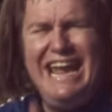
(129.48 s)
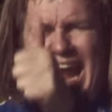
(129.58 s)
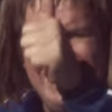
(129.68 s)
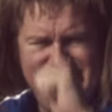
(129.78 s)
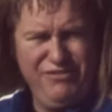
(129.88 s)
ist die
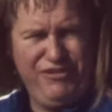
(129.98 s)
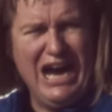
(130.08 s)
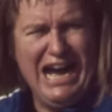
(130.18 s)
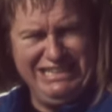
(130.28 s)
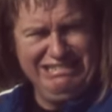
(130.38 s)
erste
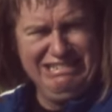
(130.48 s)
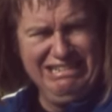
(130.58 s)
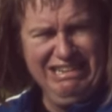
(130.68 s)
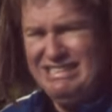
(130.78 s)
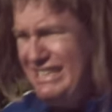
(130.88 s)
Frage,
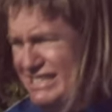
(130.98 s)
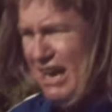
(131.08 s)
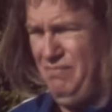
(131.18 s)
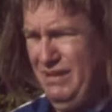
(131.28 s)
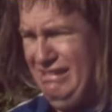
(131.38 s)
die ich
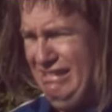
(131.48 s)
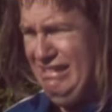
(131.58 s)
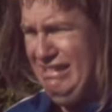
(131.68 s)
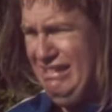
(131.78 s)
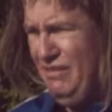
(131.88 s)
habe
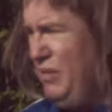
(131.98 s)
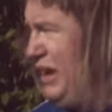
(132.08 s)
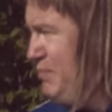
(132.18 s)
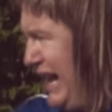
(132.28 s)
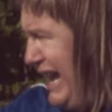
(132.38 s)
wenn
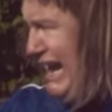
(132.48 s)
man bei